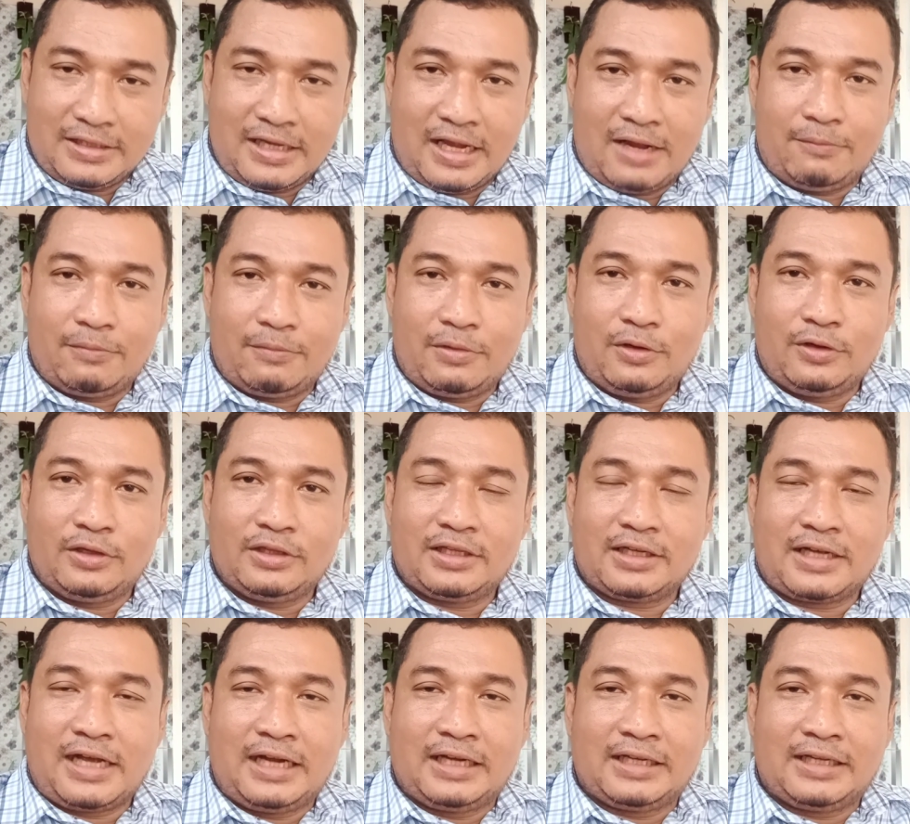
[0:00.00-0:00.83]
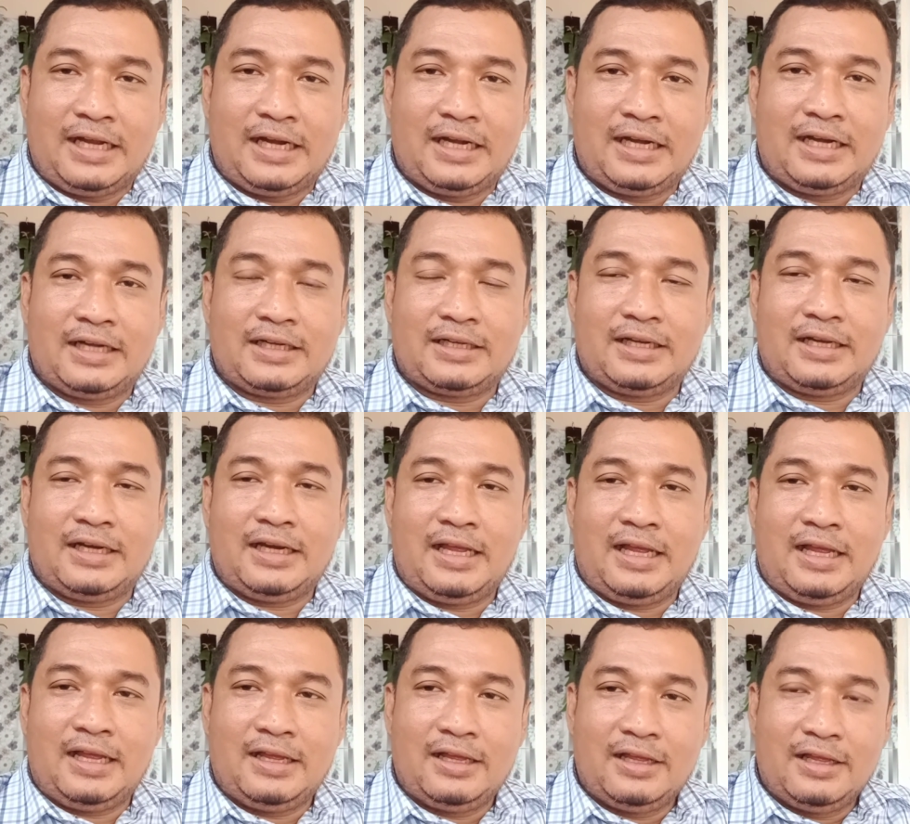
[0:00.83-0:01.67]
yang perlu ditekankan
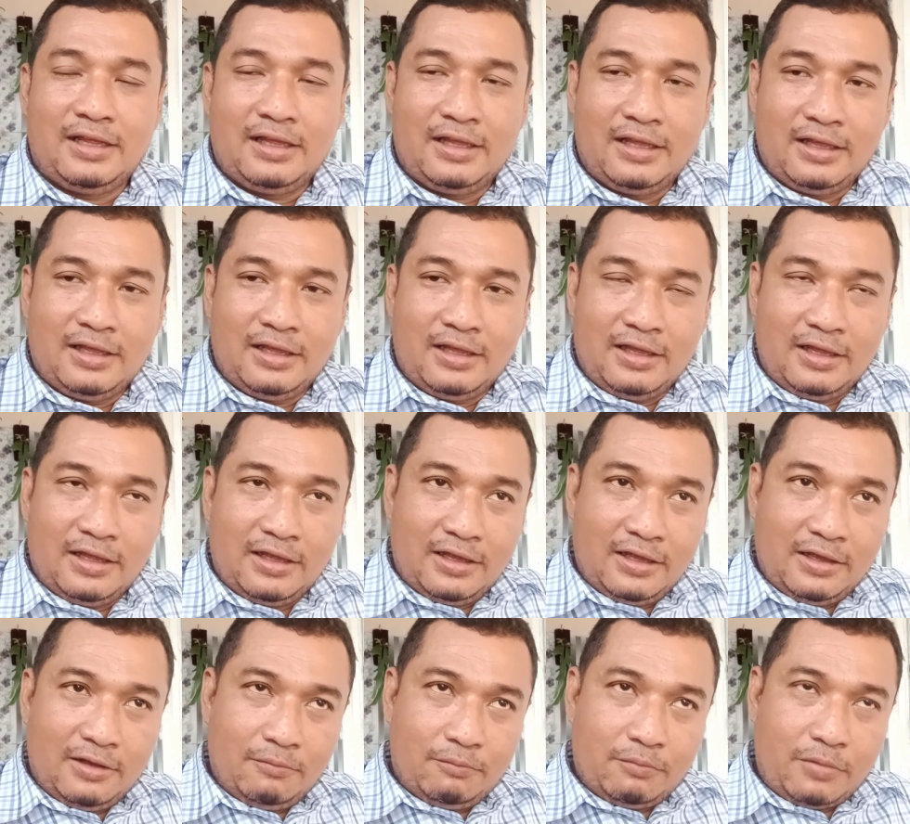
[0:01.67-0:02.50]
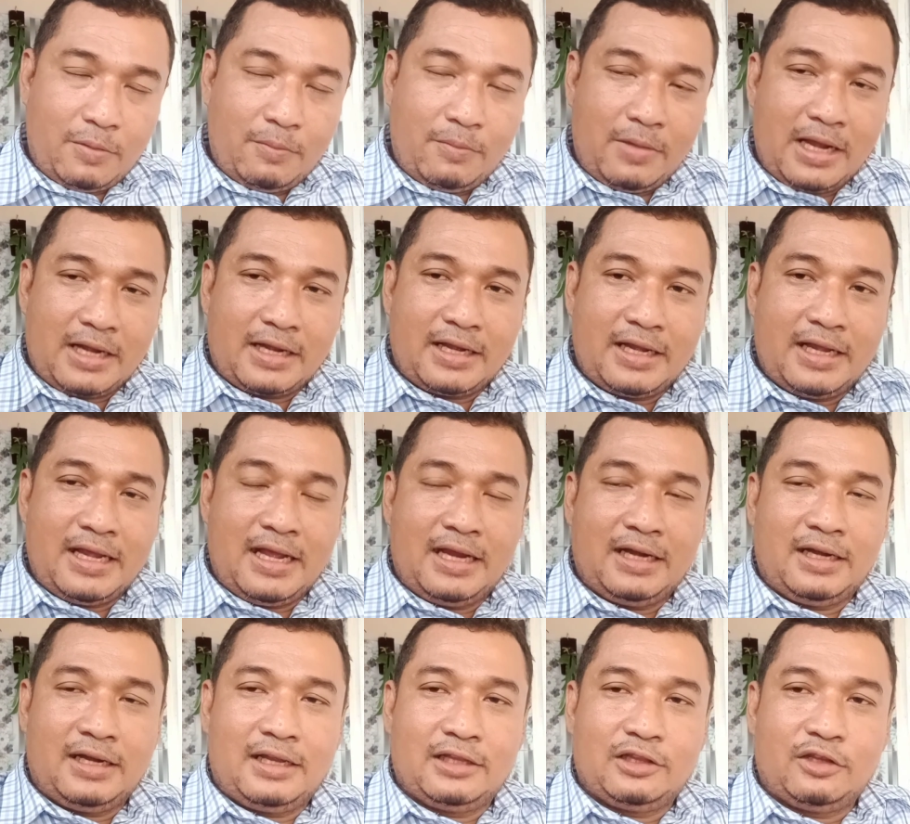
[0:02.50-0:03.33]
adalah
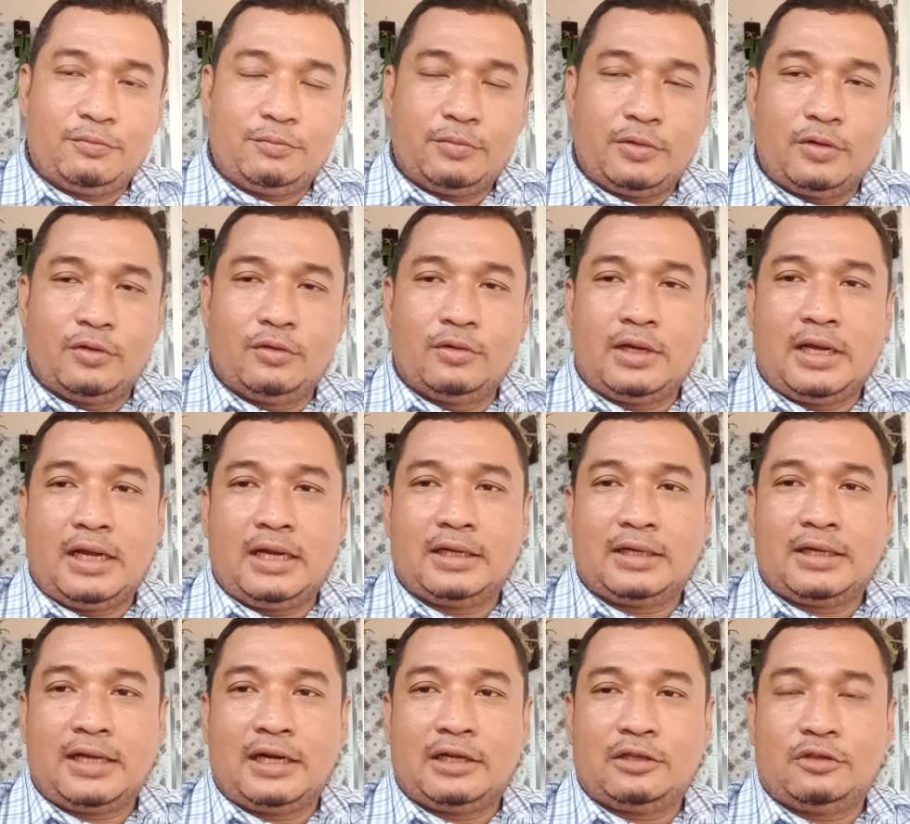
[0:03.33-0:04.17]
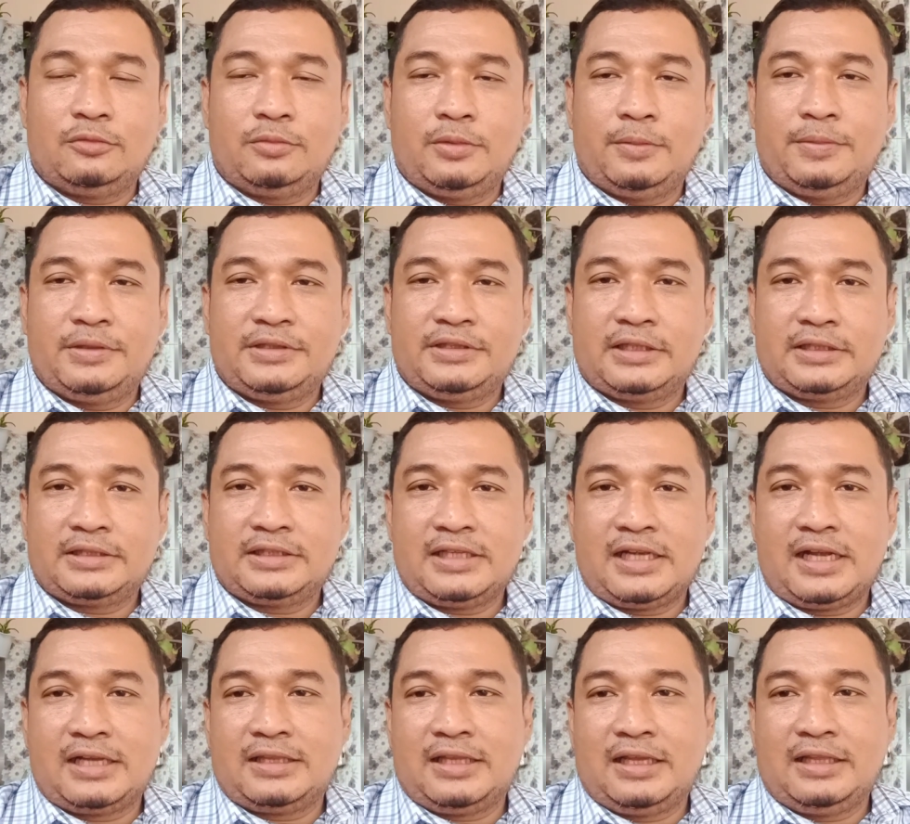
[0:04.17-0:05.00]
pemakaian atau penggunaan kartu BPJS
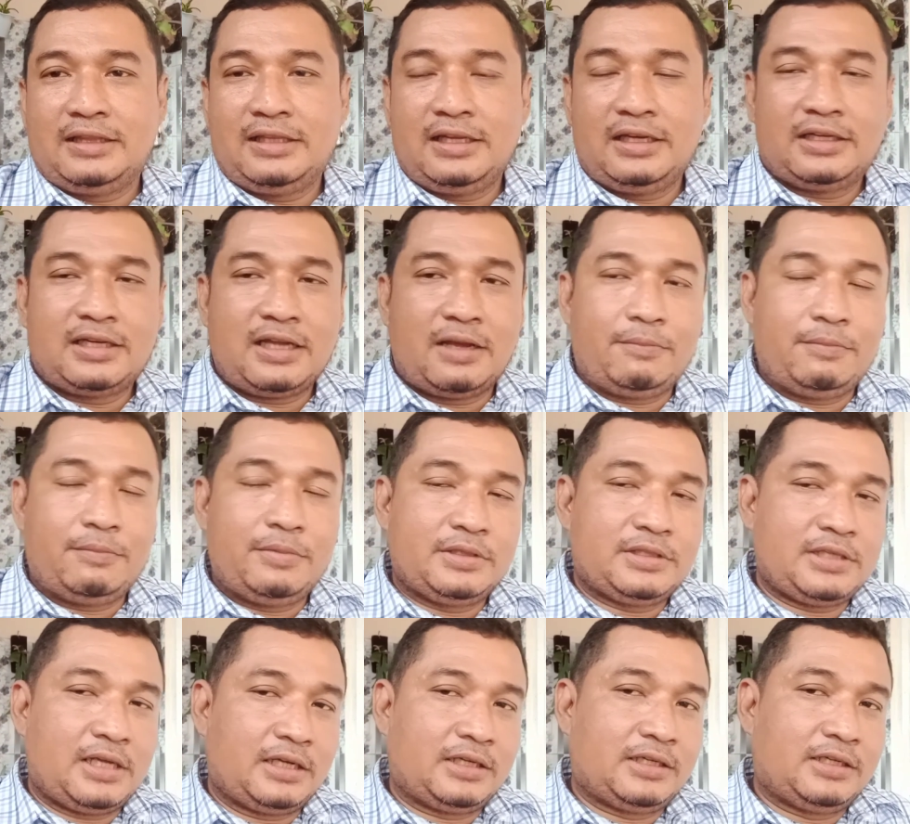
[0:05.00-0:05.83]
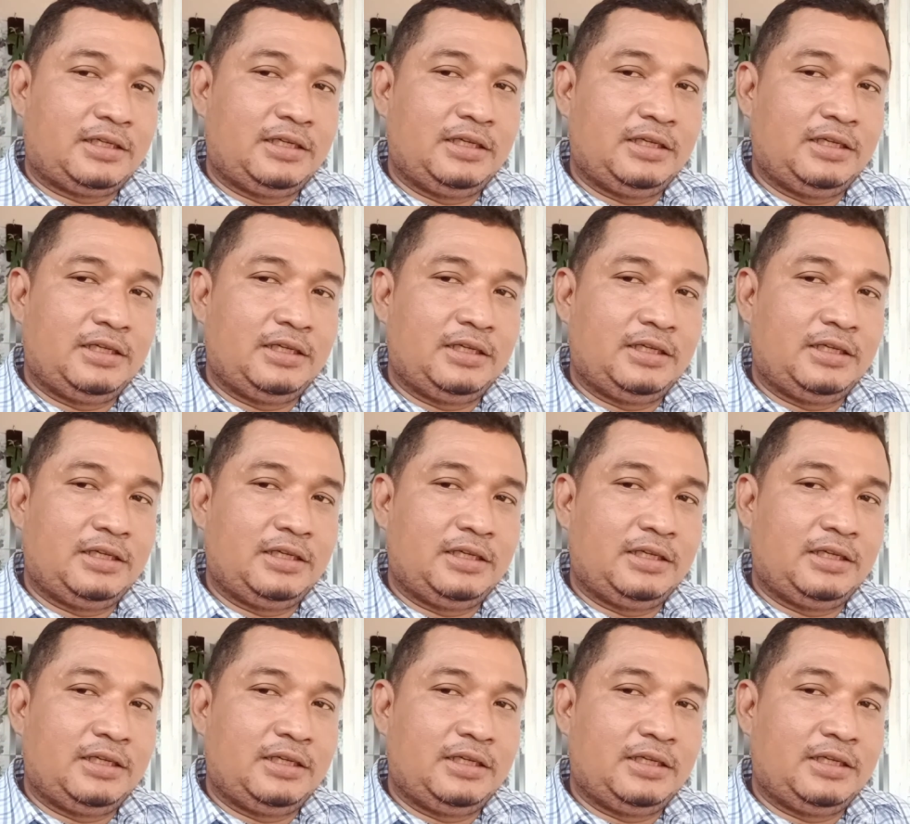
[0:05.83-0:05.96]
Kesehatan tidak bisa